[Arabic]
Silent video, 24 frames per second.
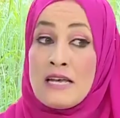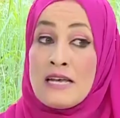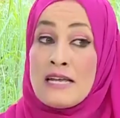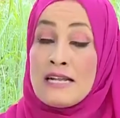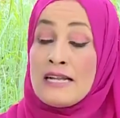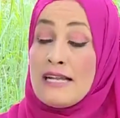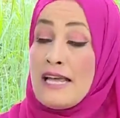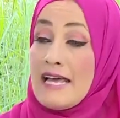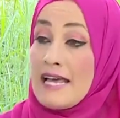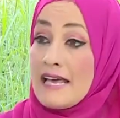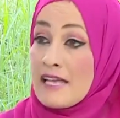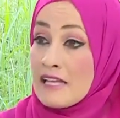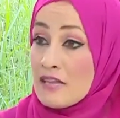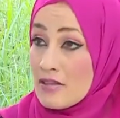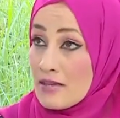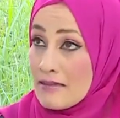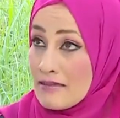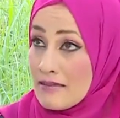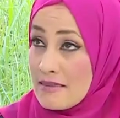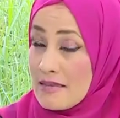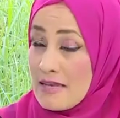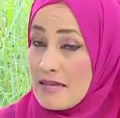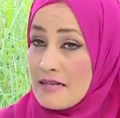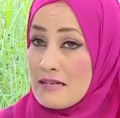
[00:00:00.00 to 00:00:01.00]
الحاجه
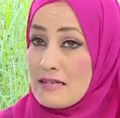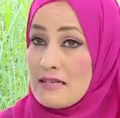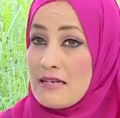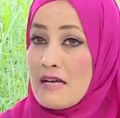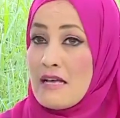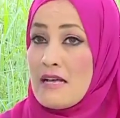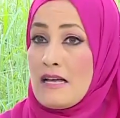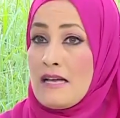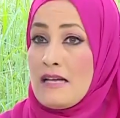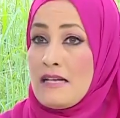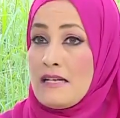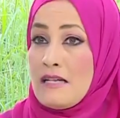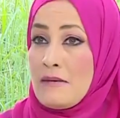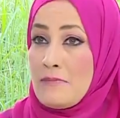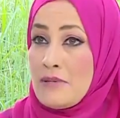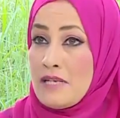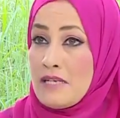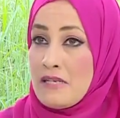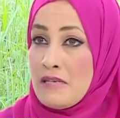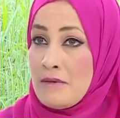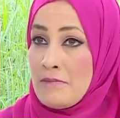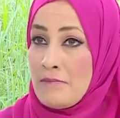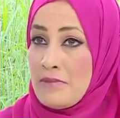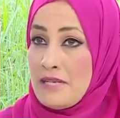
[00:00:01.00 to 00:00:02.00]
الثانيه على
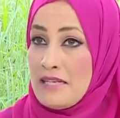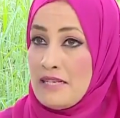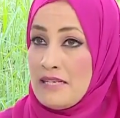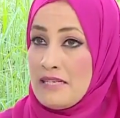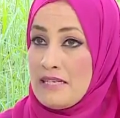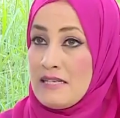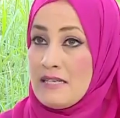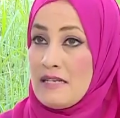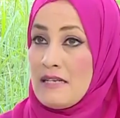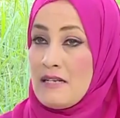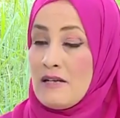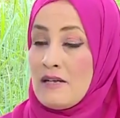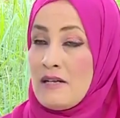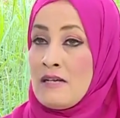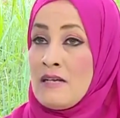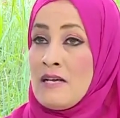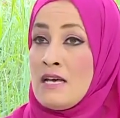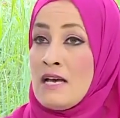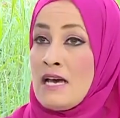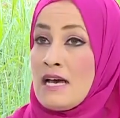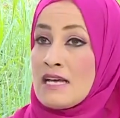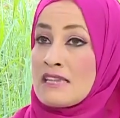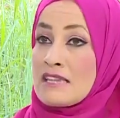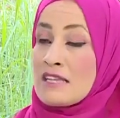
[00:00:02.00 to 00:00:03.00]
بالنا باللي
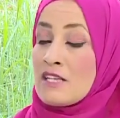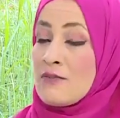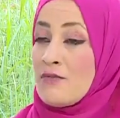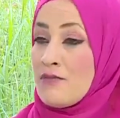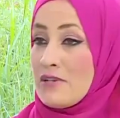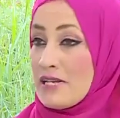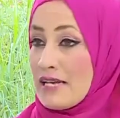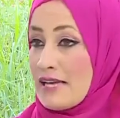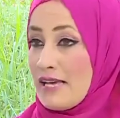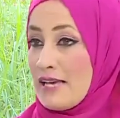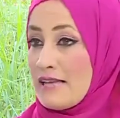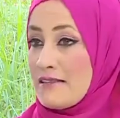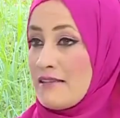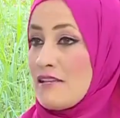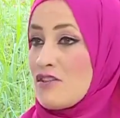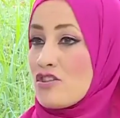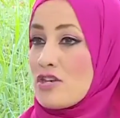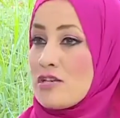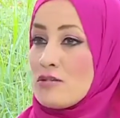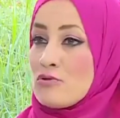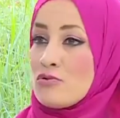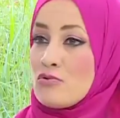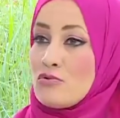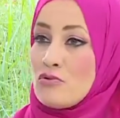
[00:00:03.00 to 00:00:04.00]
الطفل الخديج
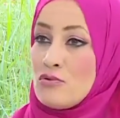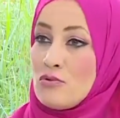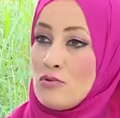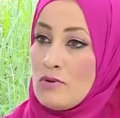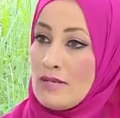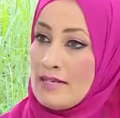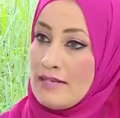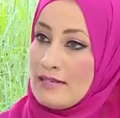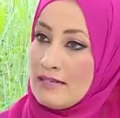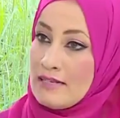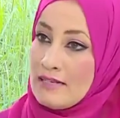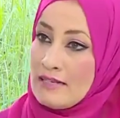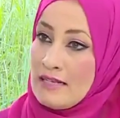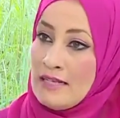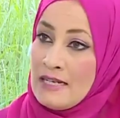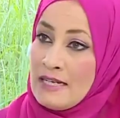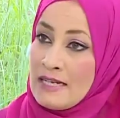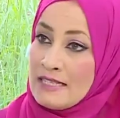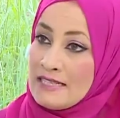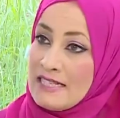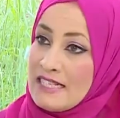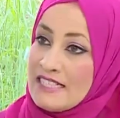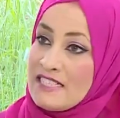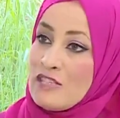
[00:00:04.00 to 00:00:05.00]
عنده آه،
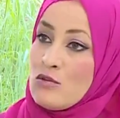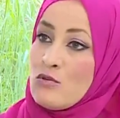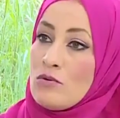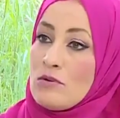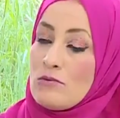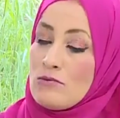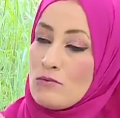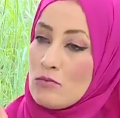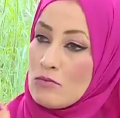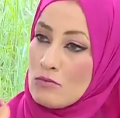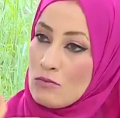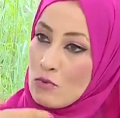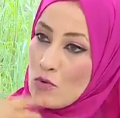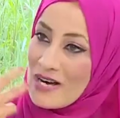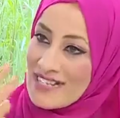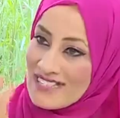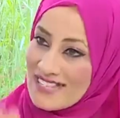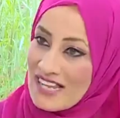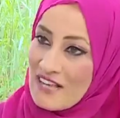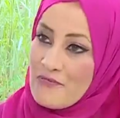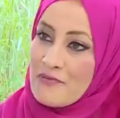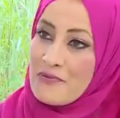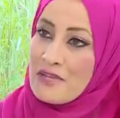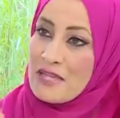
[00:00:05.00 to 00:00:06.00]
يعني
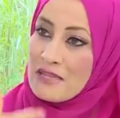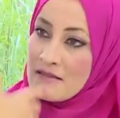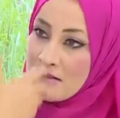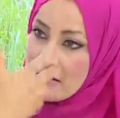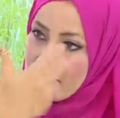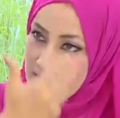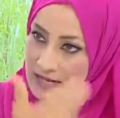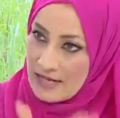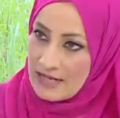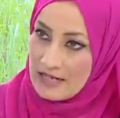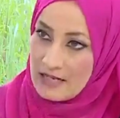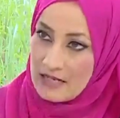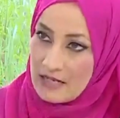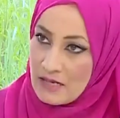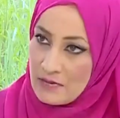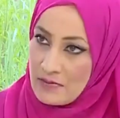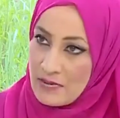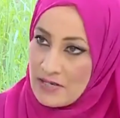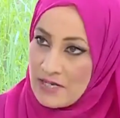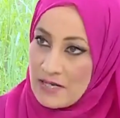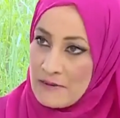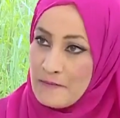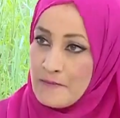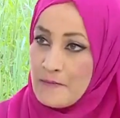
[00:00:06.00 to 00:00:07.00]
مواصفات تتعلق
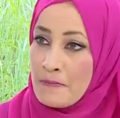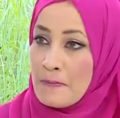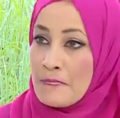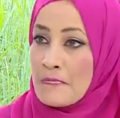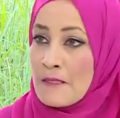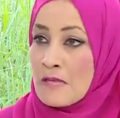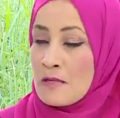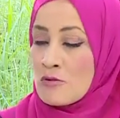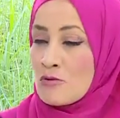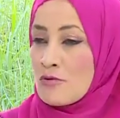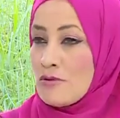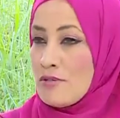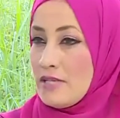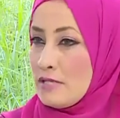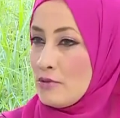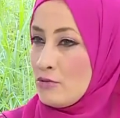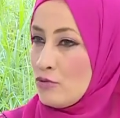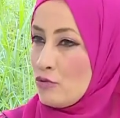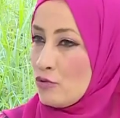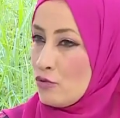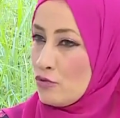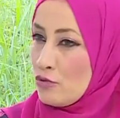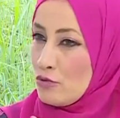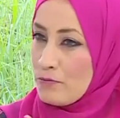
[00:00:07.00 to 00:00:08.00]
به نعم. تكون
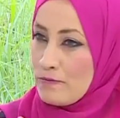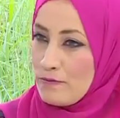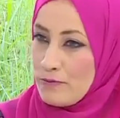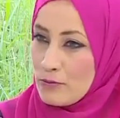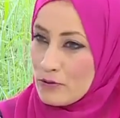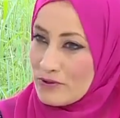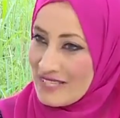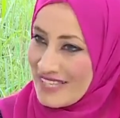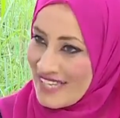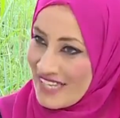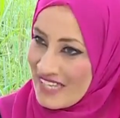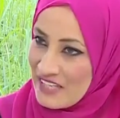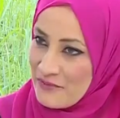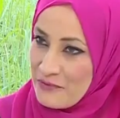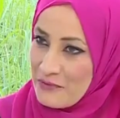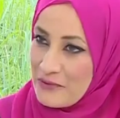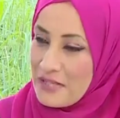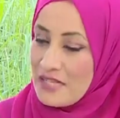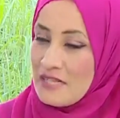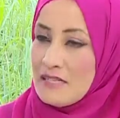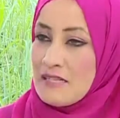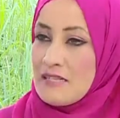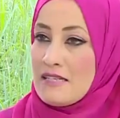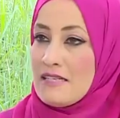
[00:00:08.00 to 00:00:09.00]
عنده امبوت بو
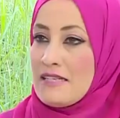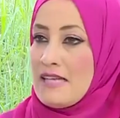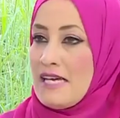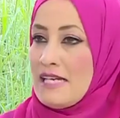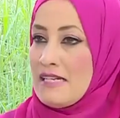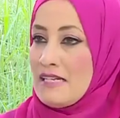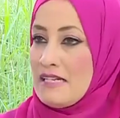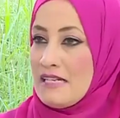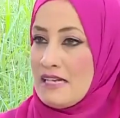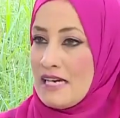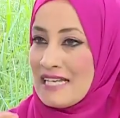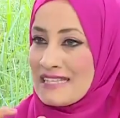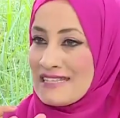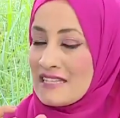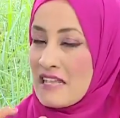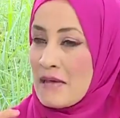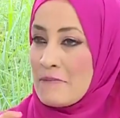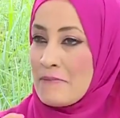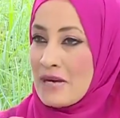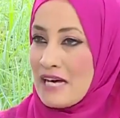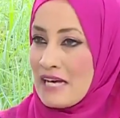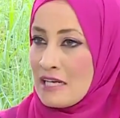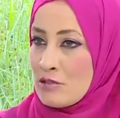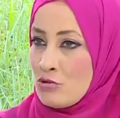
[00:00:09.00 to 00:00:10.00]
فين يعني
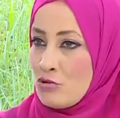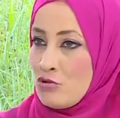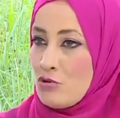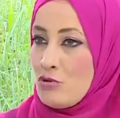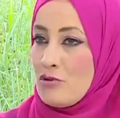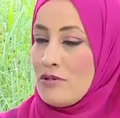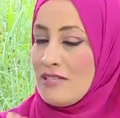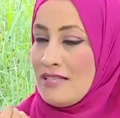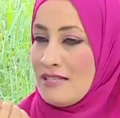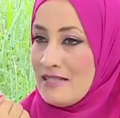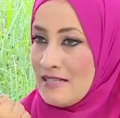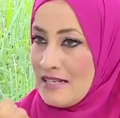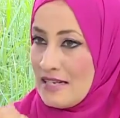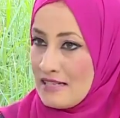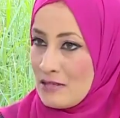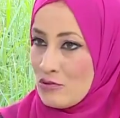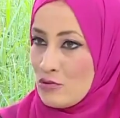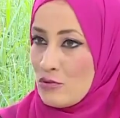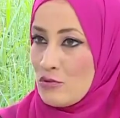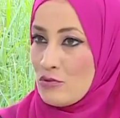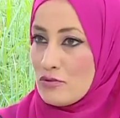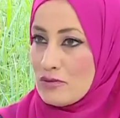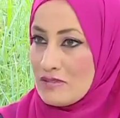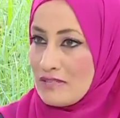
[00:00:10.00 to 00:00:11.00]
الطبقه الدهنيه اللي
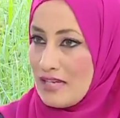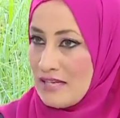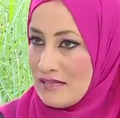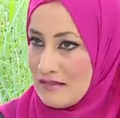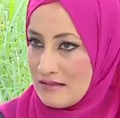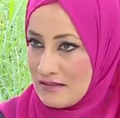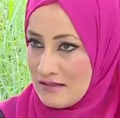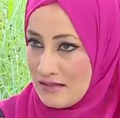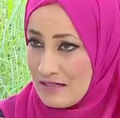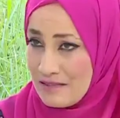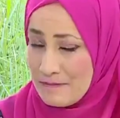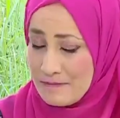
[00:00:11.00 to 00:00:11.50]
تكون تحت